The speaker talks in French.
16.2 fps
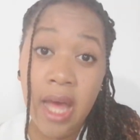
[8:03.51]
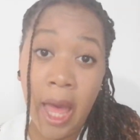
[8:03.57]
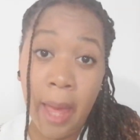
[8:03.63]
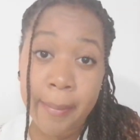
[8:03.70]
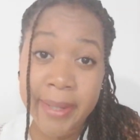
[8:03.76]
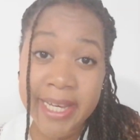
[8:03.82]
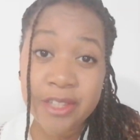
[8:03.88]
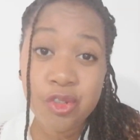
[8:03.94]

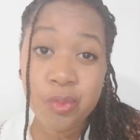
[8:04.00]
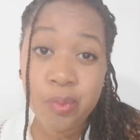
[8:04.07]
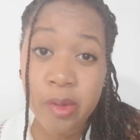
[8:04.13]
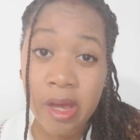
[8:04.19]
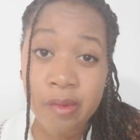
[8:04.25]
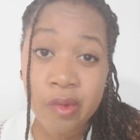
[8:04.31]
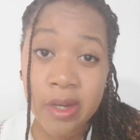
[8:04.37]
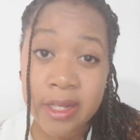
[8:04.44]
Après, tu peux
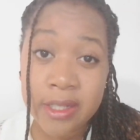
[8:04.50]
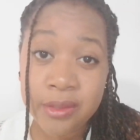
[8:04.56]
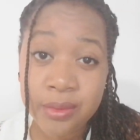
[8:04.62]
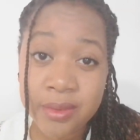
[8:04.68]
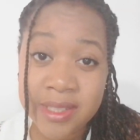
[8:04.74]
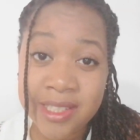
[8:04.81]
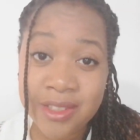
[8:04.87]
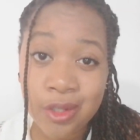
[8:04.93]
avoir un
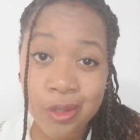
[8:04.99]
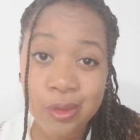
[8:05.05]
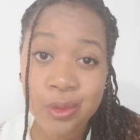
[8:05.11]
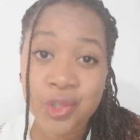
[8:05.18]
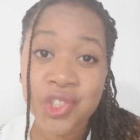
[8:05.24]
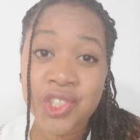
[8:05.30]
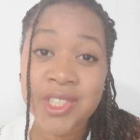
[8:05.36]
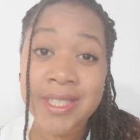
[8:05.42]
souci
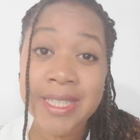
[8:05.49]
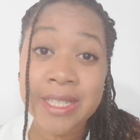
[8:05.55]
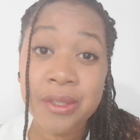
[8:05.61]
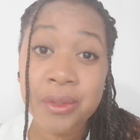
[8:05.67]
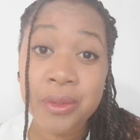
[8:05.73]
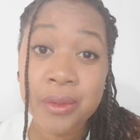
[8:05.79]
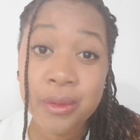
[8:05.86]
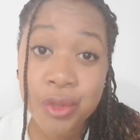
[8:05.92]
d'ordre
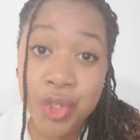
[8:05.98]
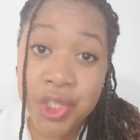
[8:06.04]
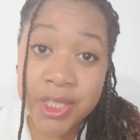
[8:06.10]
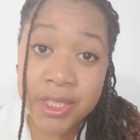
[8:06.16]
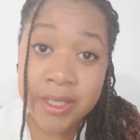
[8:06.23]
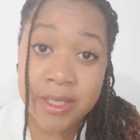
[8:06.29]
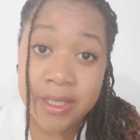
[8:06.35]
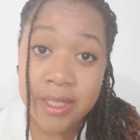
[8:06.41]

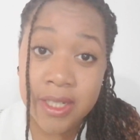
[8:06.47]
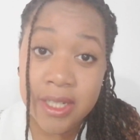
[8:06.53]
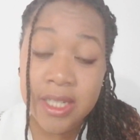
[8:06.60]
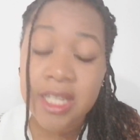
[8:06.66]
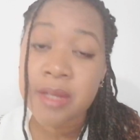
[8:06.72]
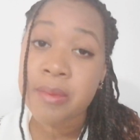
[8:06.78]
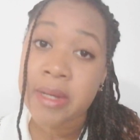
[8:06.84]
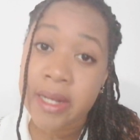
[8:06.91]
gynécologique. Et
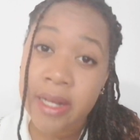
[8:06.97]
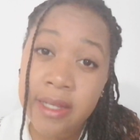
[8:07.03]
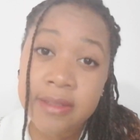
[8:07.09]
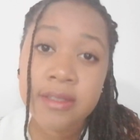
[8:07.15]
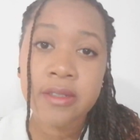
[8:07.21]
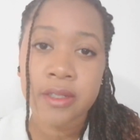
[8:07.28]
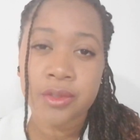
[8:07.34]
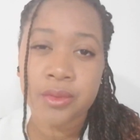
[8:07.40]
eh bien là,
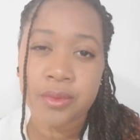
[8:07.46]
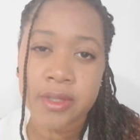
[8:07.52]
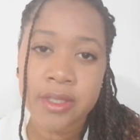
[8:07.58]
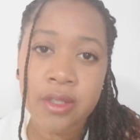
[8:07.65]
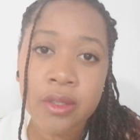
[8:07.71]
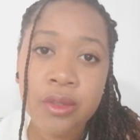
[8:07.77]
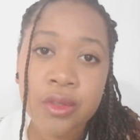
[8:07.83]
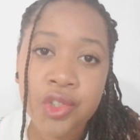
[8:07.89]
c'est un souci
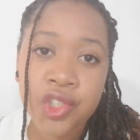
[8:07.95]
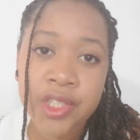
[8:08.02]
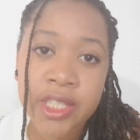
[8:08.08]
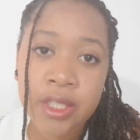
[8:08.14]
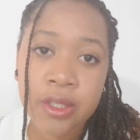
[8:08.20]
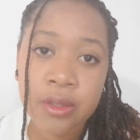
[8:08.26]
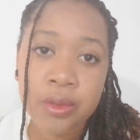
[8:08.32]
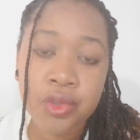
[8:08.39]
d'ordre
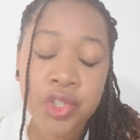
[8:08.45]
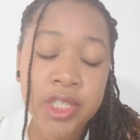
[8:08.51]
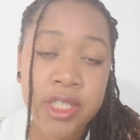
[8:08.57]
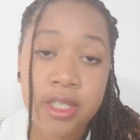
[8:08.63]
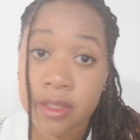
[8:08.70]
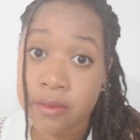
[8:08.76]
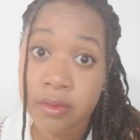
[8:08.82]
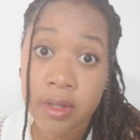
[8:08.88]

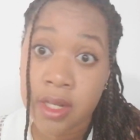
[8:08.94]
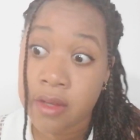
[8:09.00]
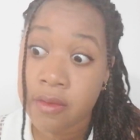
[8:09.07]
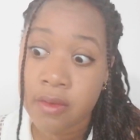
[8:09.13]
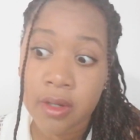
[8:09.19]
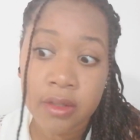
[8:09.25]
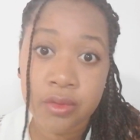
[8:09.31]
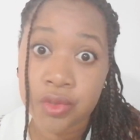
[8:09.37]
gynécologique, il faut aller
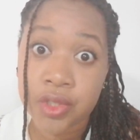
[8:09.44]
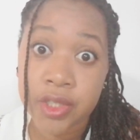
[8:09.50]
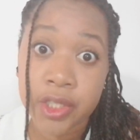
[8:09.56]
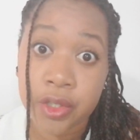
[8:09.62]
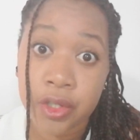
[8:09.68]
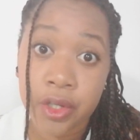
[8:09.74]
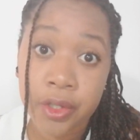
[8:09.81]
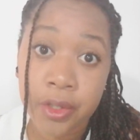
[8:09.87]
voir un
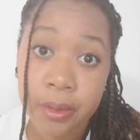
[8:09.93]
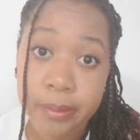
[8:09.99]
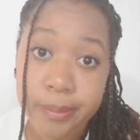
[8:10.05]
gynécologue.